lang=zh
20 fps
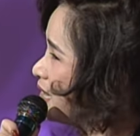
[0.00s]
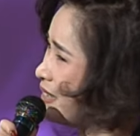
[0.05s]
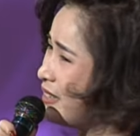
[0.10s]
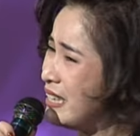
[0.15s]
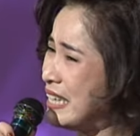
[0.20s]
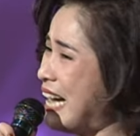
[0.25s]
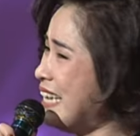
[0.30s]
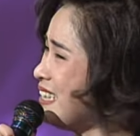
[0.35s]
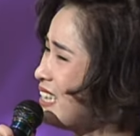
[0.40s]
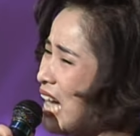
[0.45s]

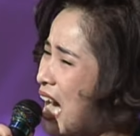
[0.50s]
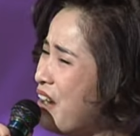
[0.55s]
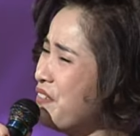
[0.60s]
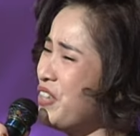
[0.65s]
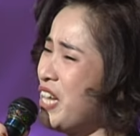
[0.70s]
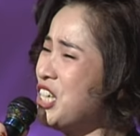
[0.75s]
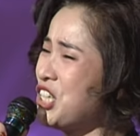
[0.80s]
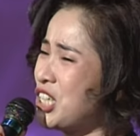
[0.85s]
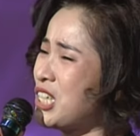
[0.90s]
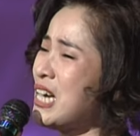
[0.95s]
难道
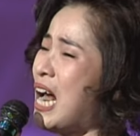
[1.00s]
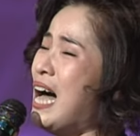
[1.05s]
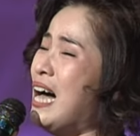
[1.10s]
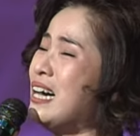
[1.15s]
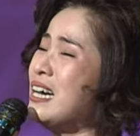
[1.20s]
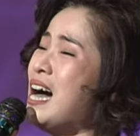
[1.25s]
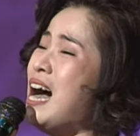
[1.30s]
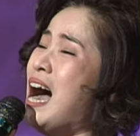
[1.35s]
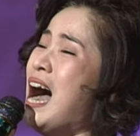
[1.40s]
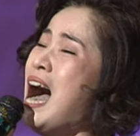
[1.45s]
你真
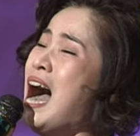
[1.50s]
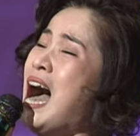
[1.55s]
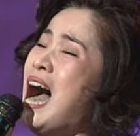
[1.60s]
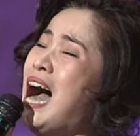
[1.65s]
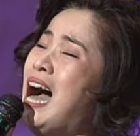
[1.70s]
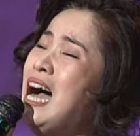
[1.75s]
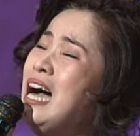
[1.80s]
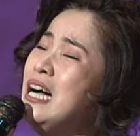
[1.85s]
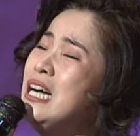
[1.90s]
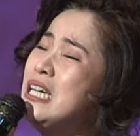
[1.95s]

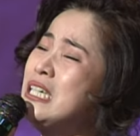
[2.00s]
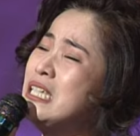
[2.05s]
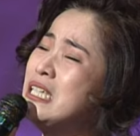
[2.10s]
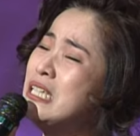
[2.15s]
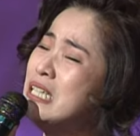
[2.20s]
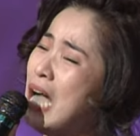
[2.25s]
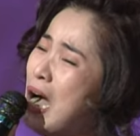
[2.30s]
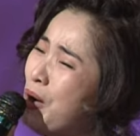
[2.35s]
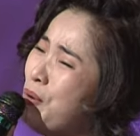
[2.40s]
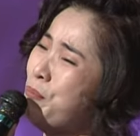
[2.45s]

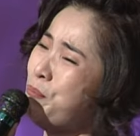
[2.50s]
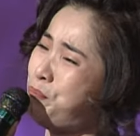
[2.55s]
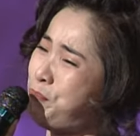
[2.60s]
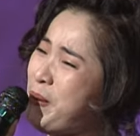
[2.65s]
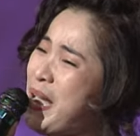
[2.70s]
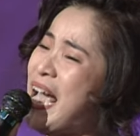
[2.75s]
有本